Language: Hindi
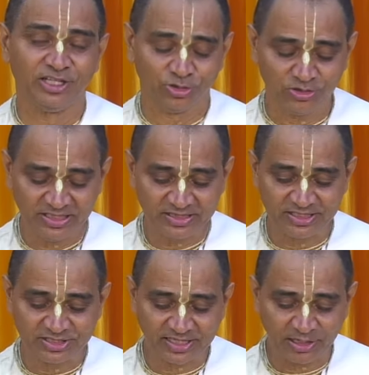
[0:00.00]
तो ये
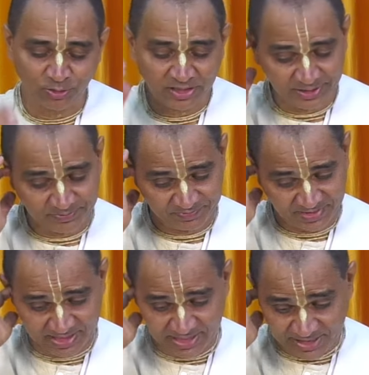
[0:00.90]
तीसरा होगा
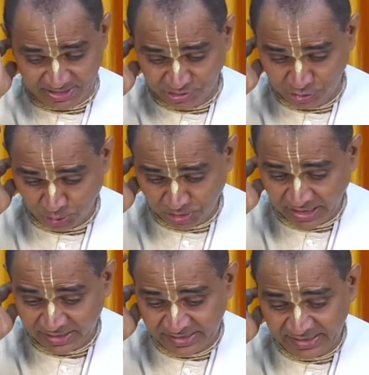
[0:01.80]

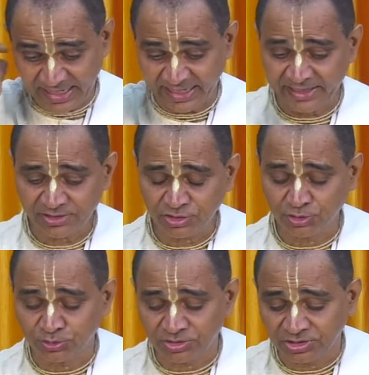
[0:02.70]
चौथा दिया है
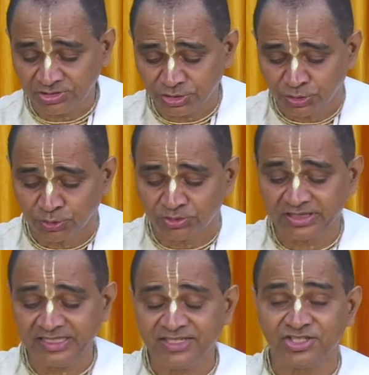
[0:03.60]

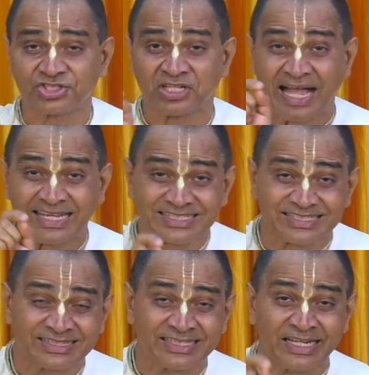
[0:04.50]
श्रुति
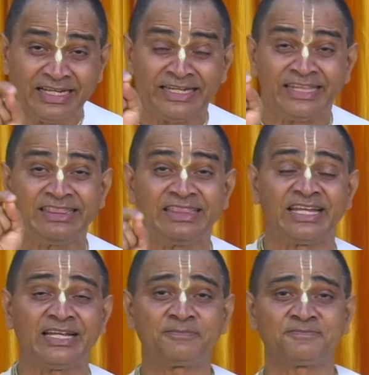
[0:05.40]
शास्त्र
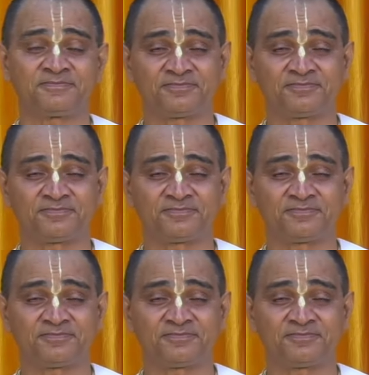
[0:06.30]
निंदनम